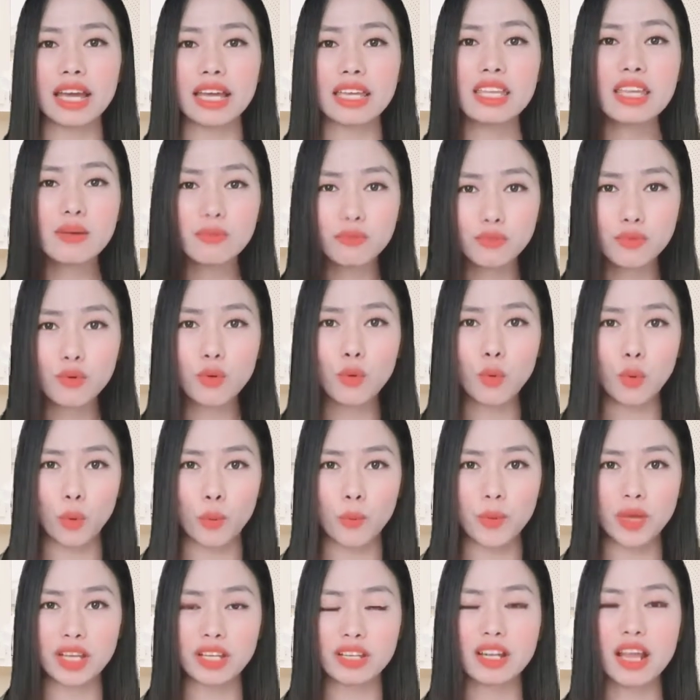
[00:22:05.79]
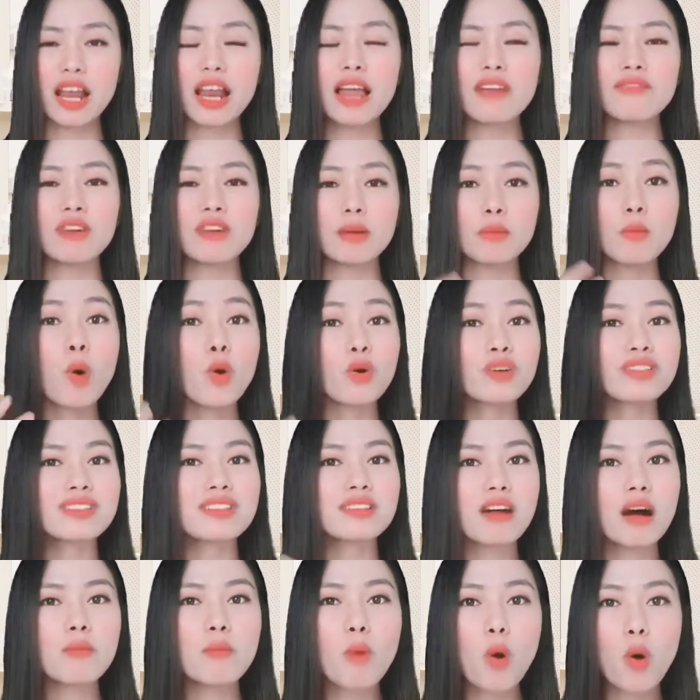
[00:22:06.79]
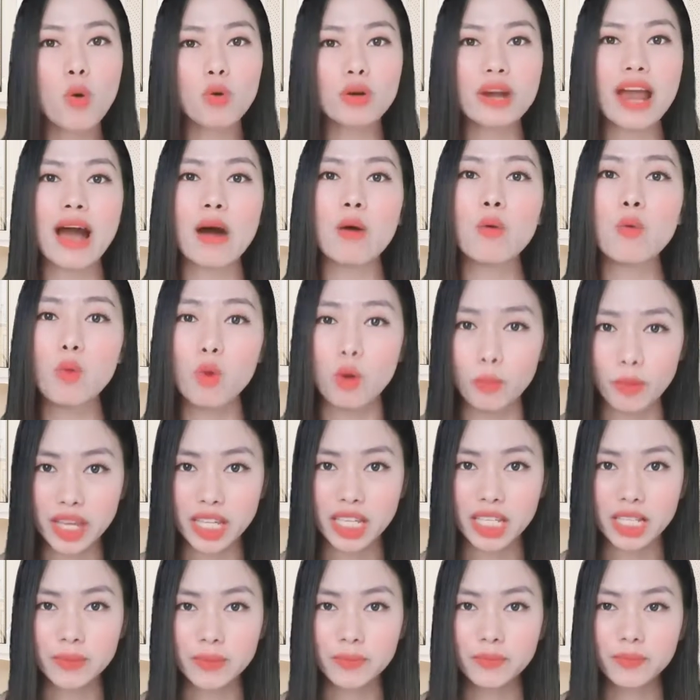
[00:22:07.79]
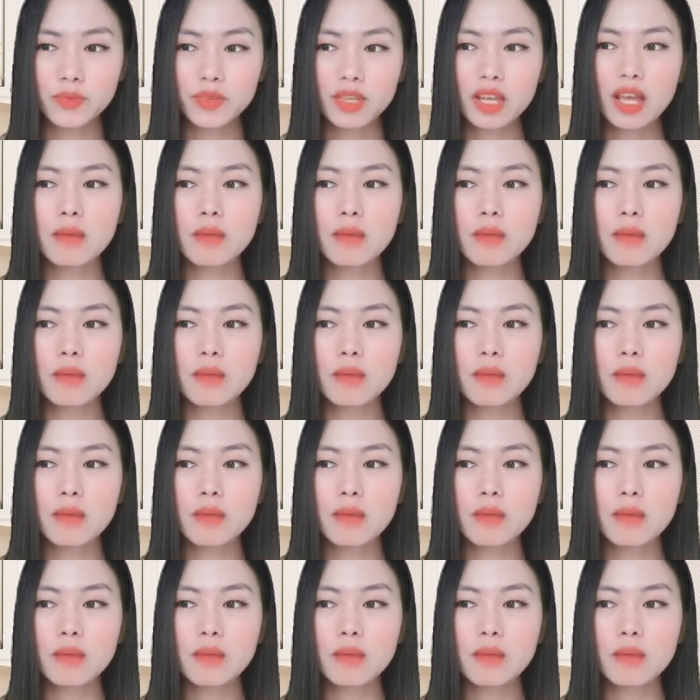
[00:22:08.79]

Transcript: cái nhiệm vụ của mình đấy là phải bồi dưỡng bộ não của mình